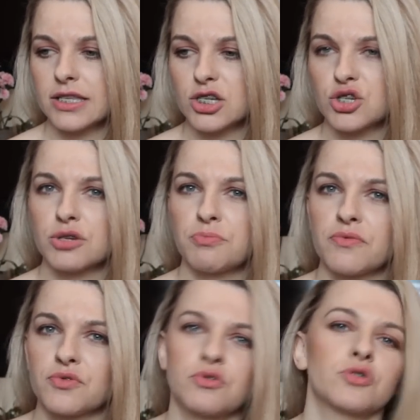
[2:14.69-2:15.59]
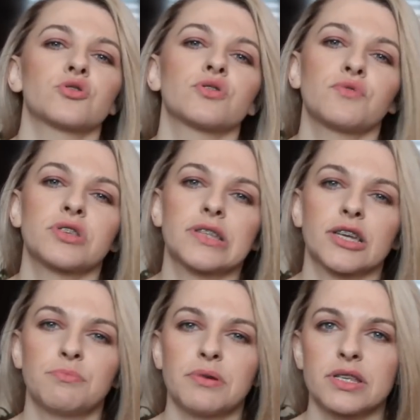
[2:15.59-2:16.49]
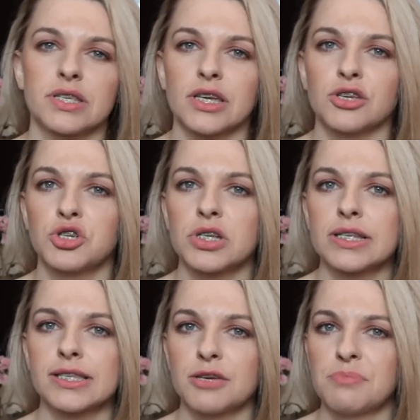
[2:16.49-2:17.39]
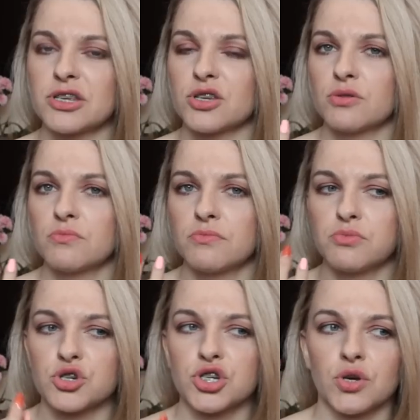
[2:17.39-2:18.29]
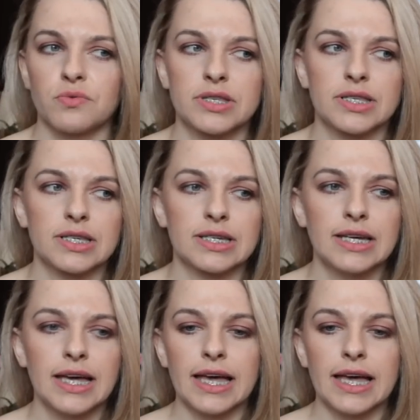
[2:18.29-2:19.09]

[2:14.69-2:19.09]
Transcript: i też powoduje to, że włos jest taki bardziej śliski, bardziej błyszczący,